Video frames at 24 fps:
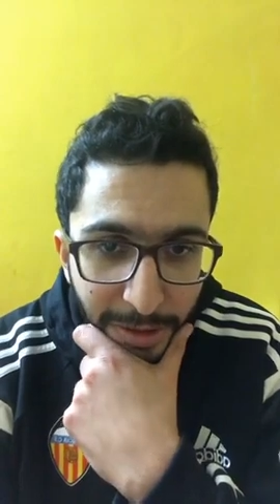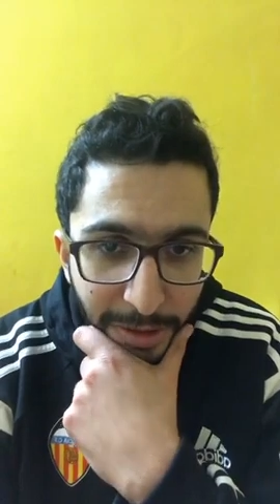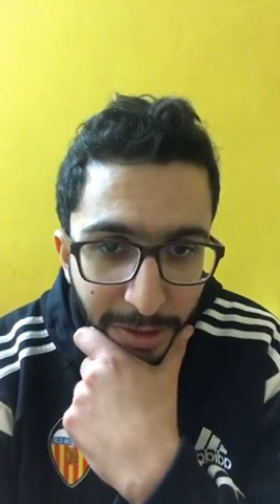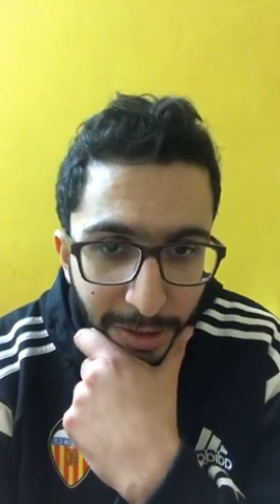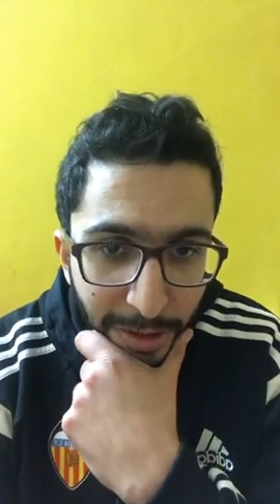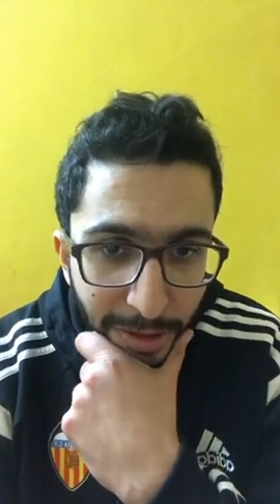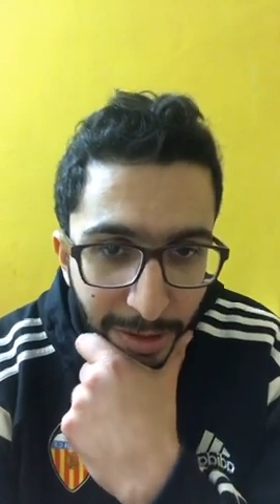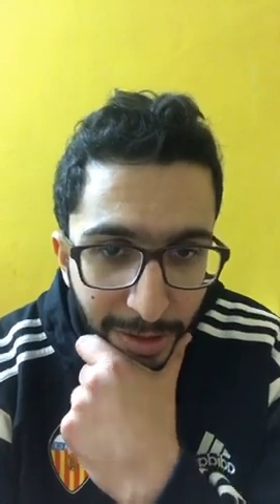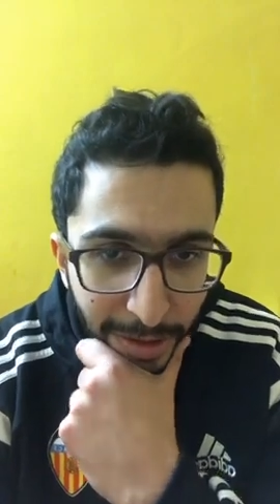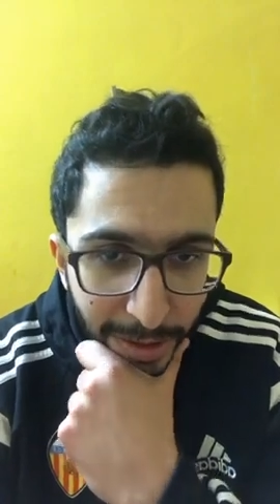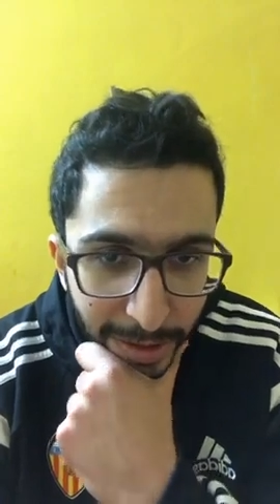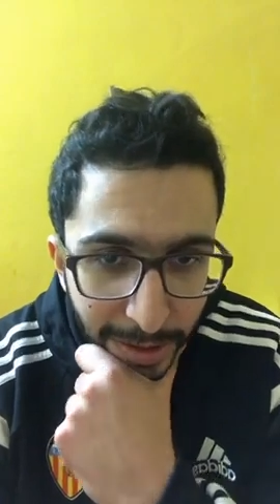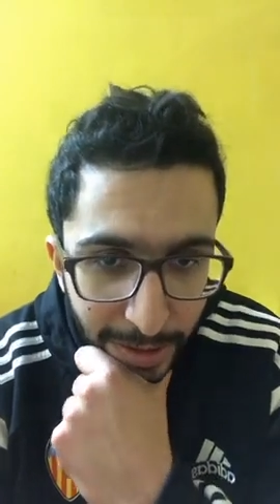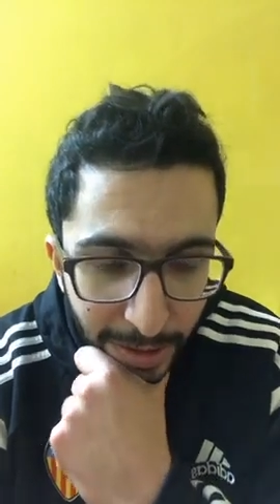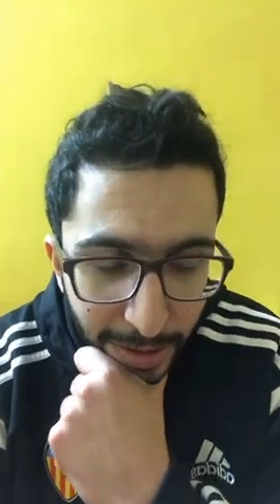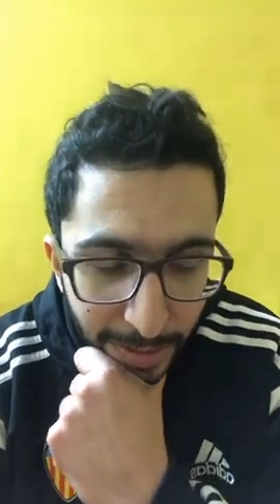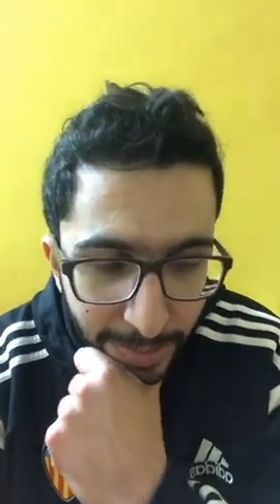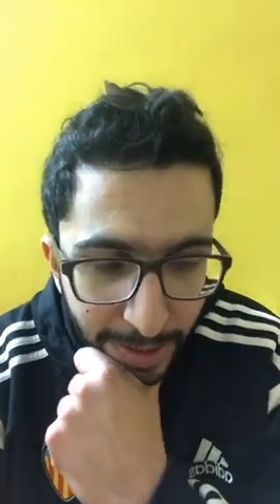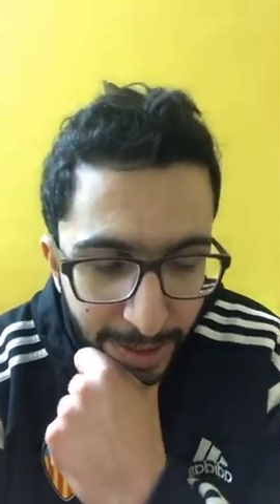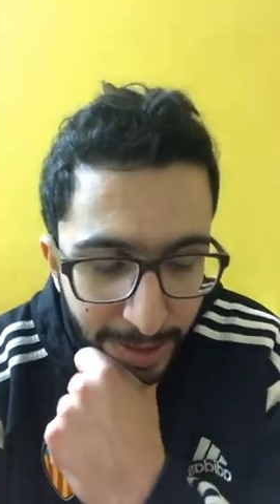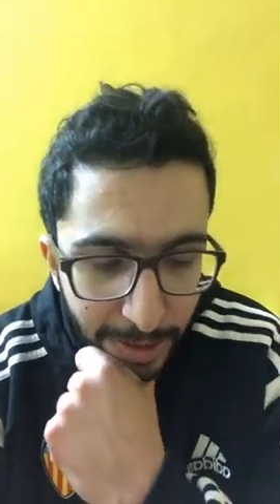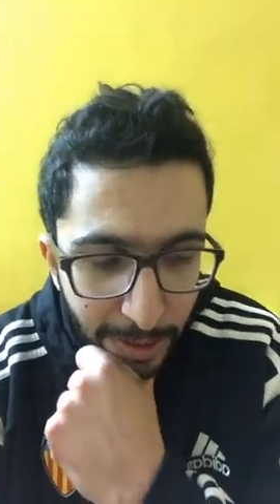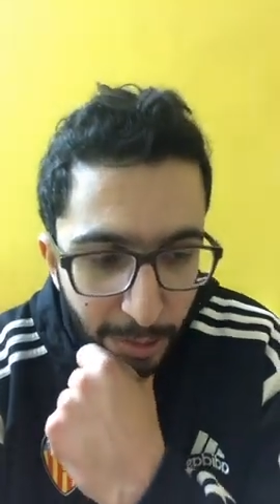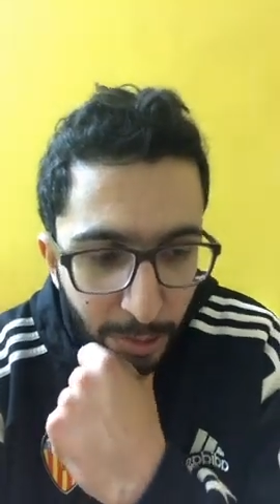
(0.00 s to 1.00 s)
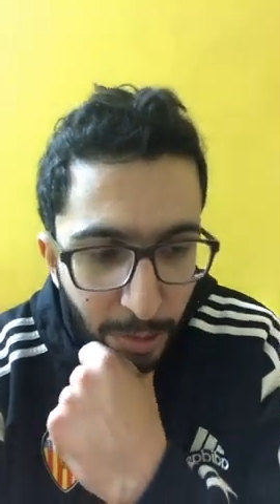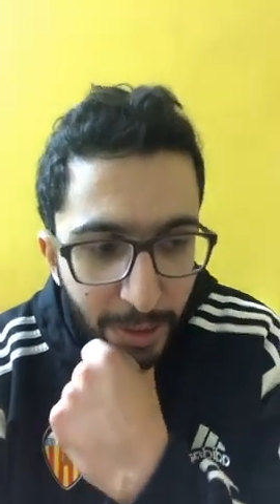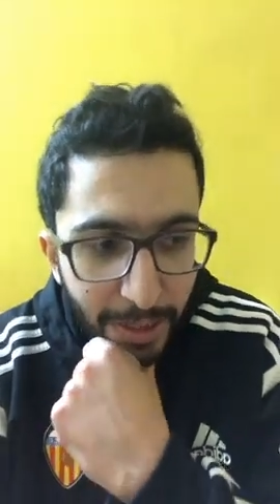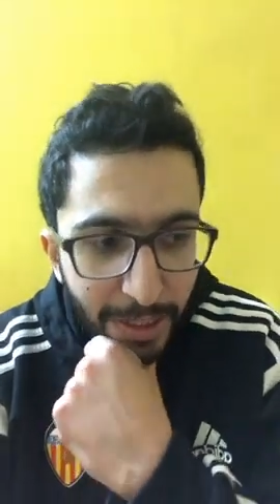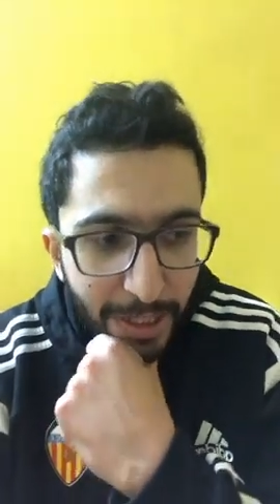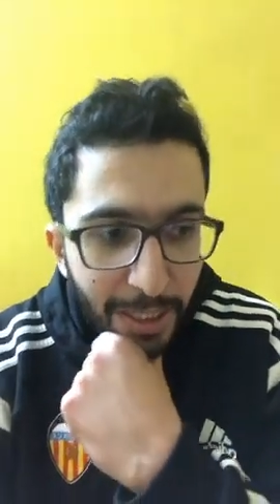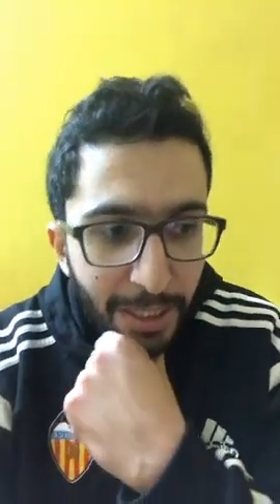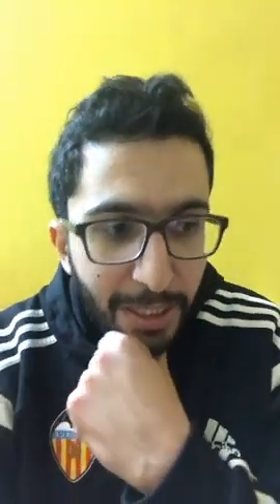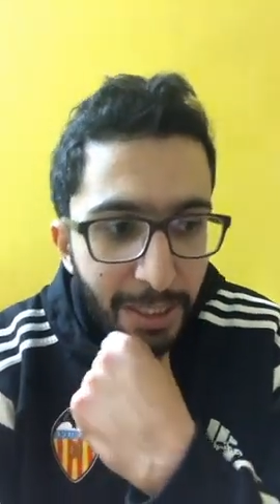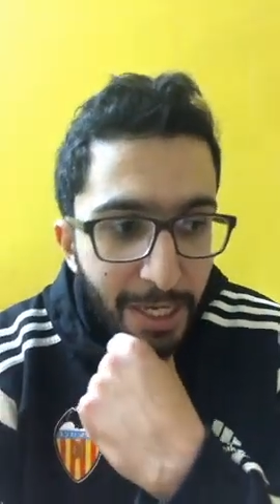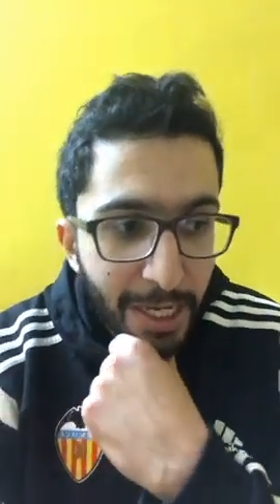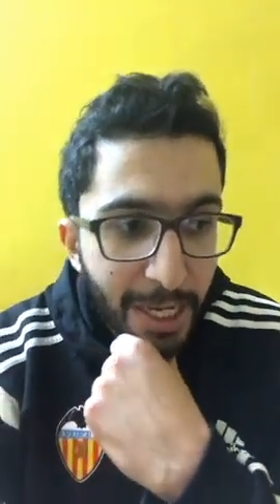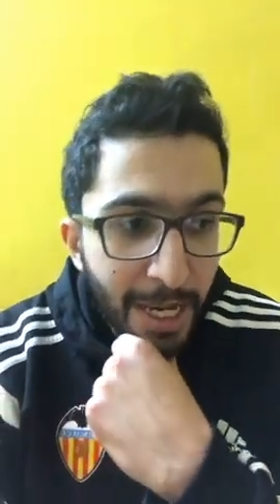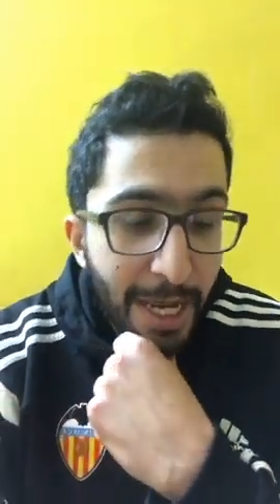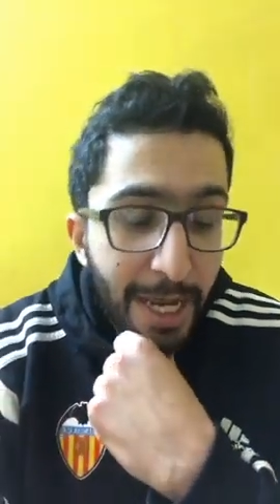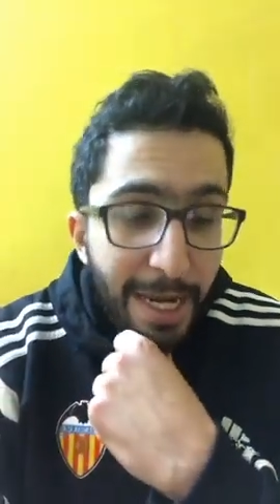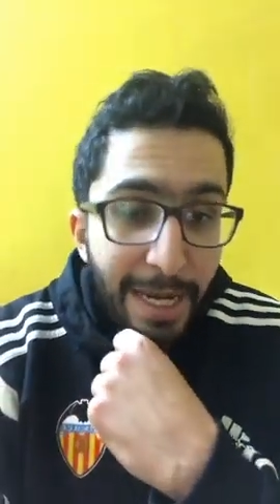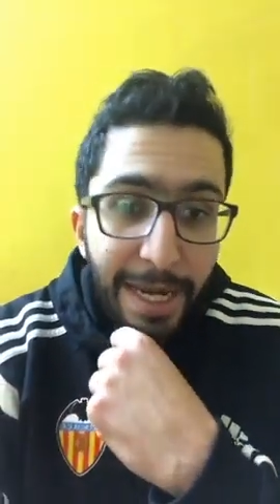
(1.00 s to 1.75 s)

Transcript: اللقطه بتاعت الجون الثاني دي